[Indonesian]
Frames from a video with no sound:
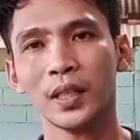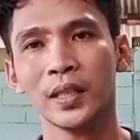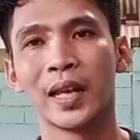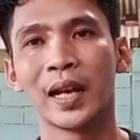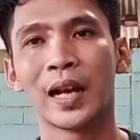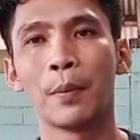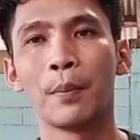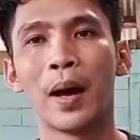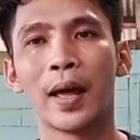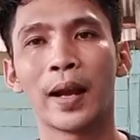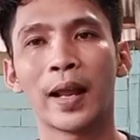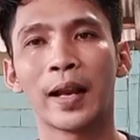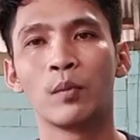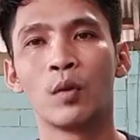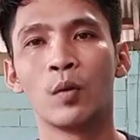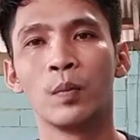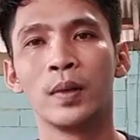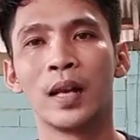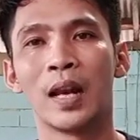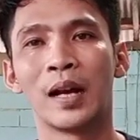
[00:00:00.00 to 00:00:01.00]
yang kemarin
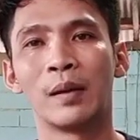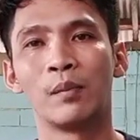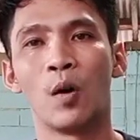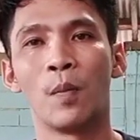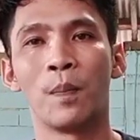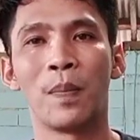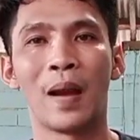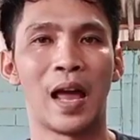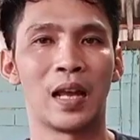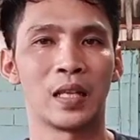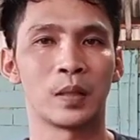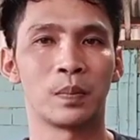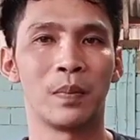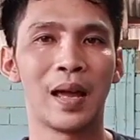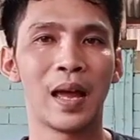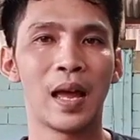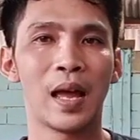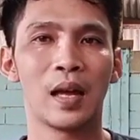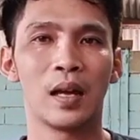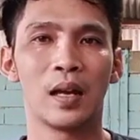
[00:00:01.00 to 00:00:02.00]
mau bilang mau
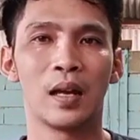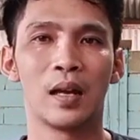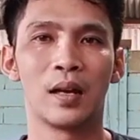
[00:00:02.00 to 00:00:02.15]
plasma